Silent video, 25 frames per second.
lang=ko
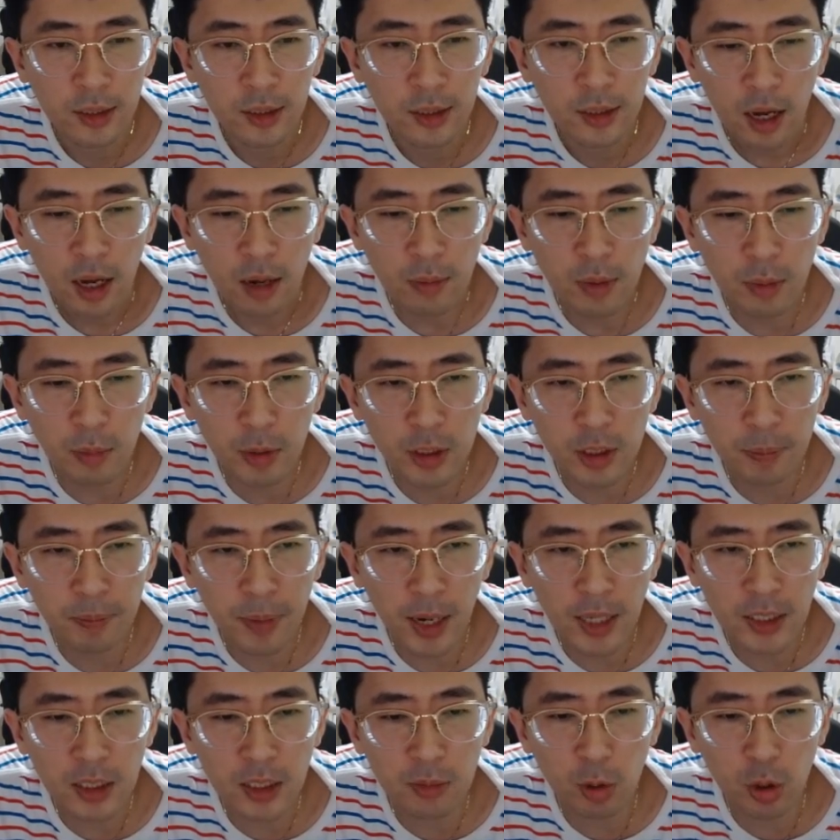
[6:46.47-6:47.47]
한번 먼저
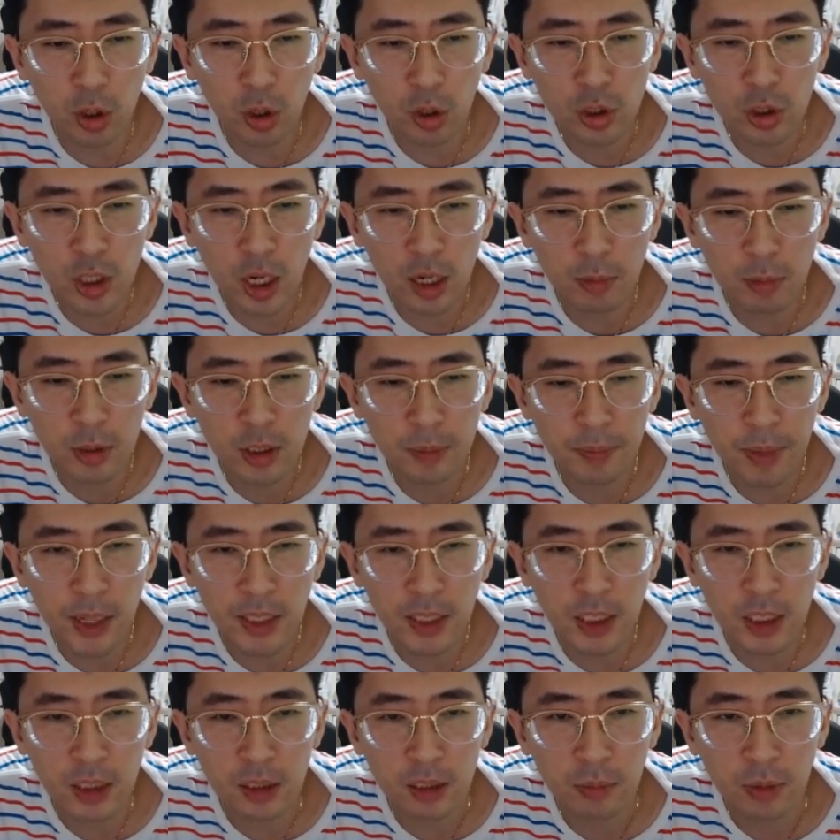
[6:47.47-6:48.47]
빠져볼게요. 차가 먼저
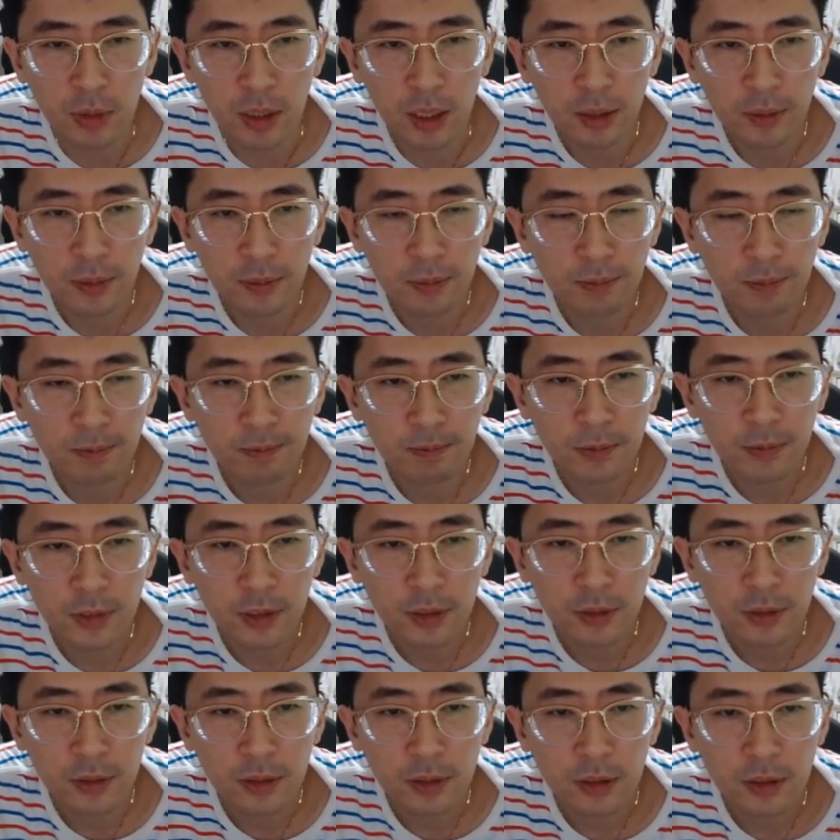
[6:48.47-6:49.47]
빠지겠습니다.
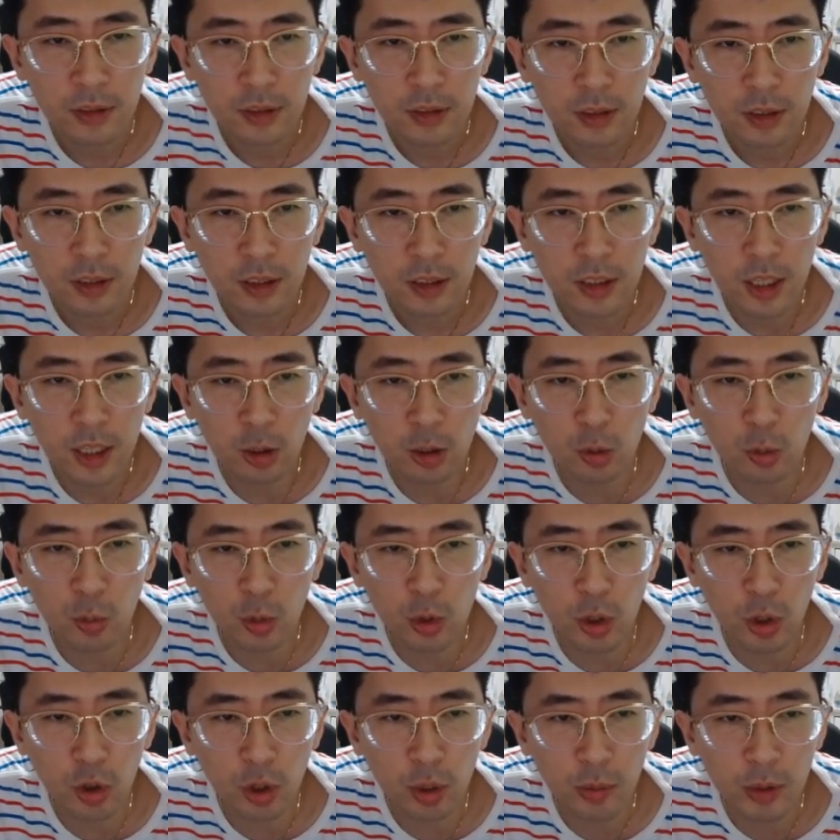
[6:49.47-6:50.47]
상도 못
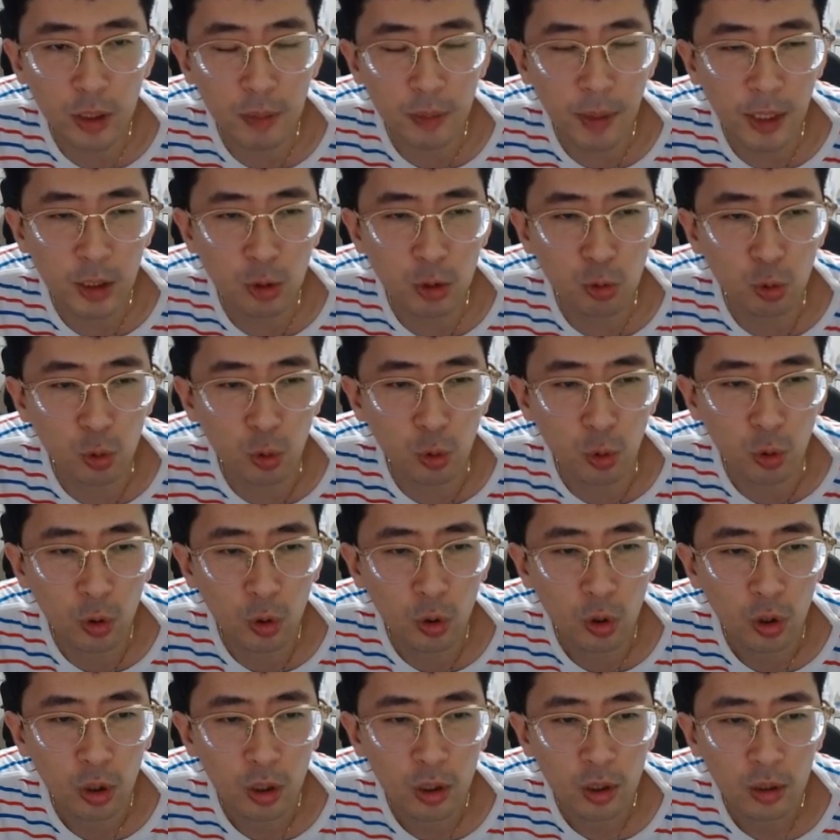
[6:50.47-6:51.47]
나오게 먼저 빠져주고
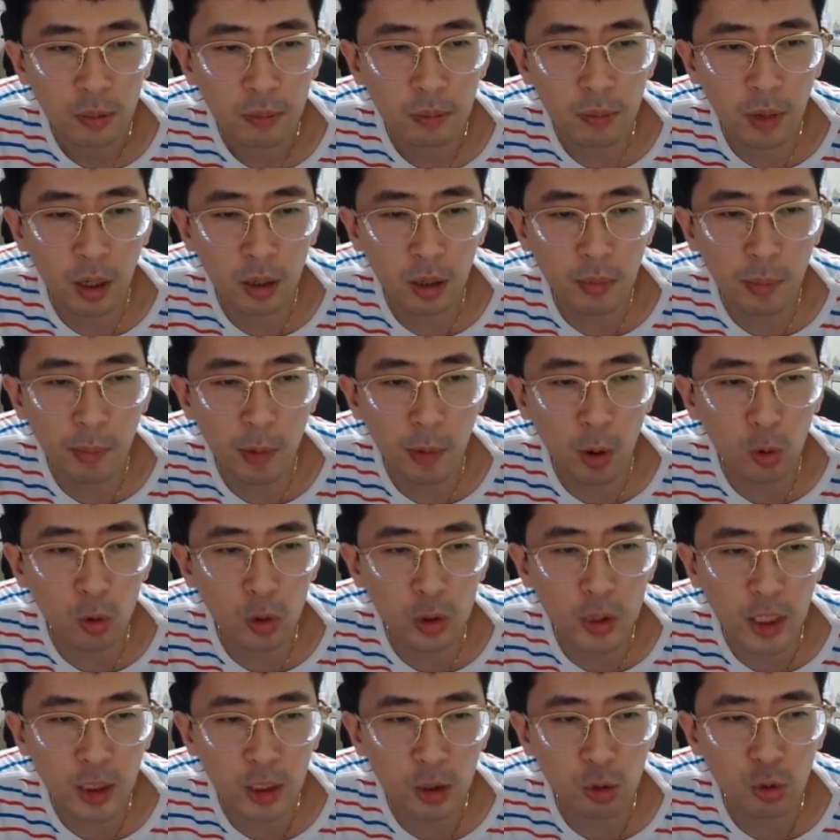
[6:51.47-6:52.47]
먹으면 먹고
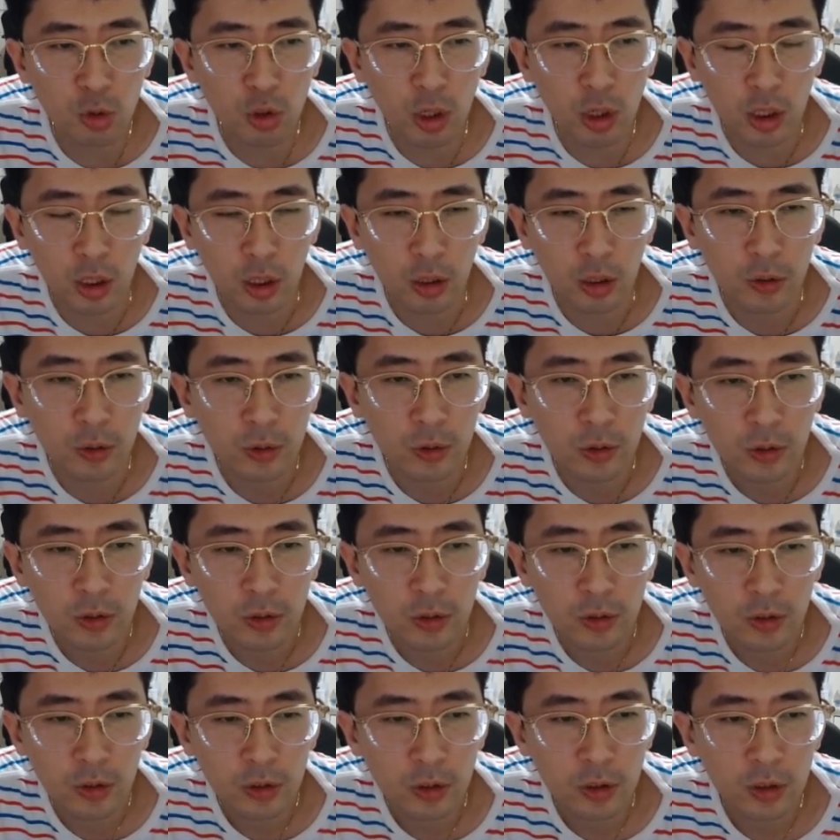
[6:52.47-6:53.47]
차 진출할게요
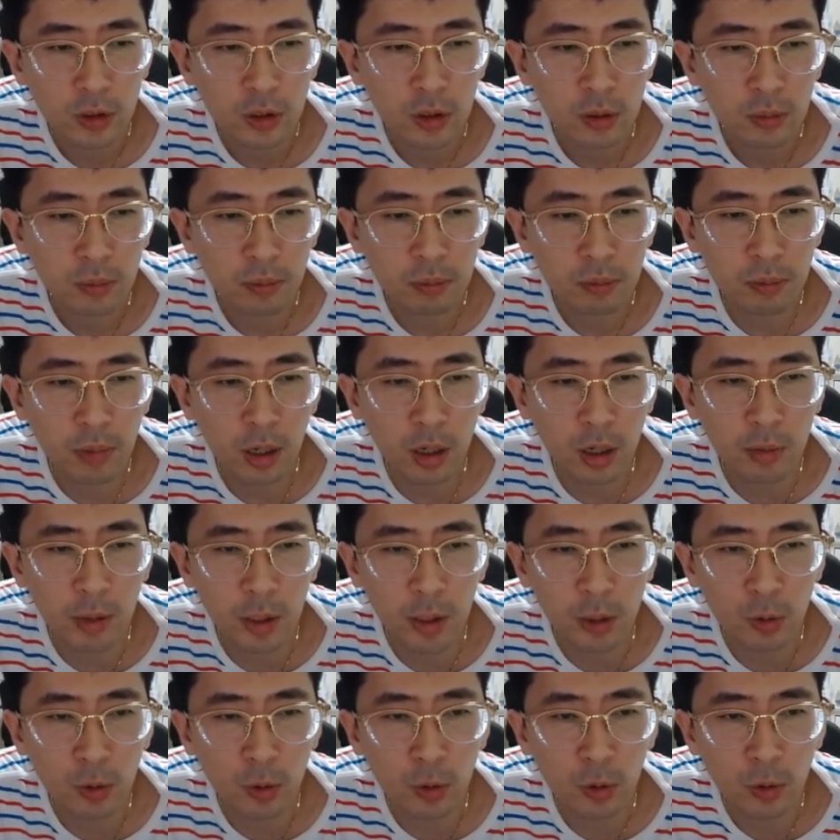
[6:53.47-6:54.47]

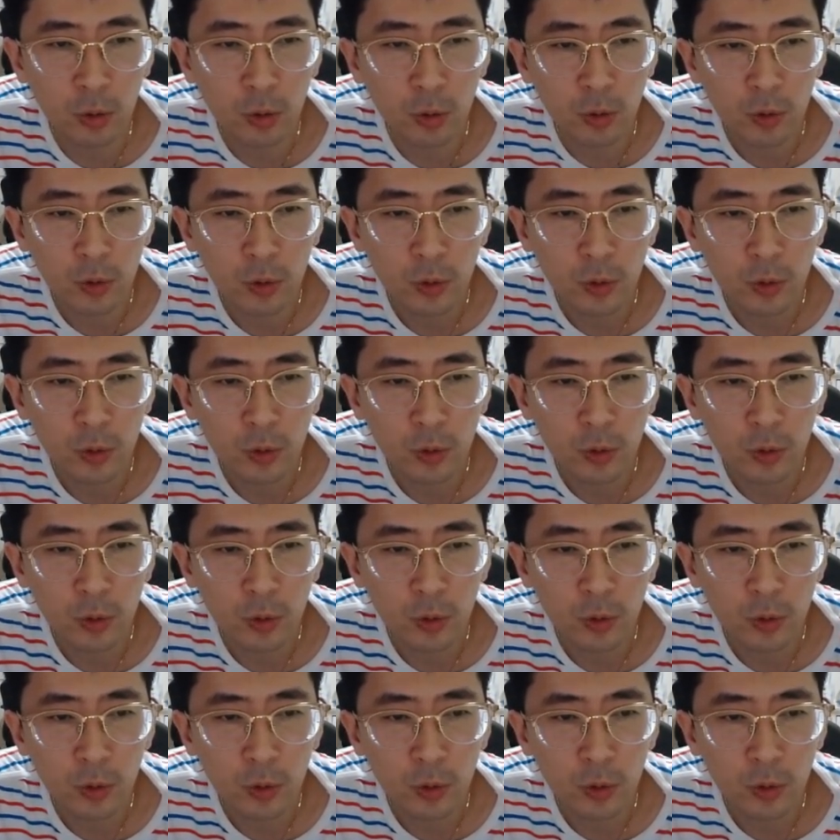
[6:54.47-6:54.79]
먹어버리고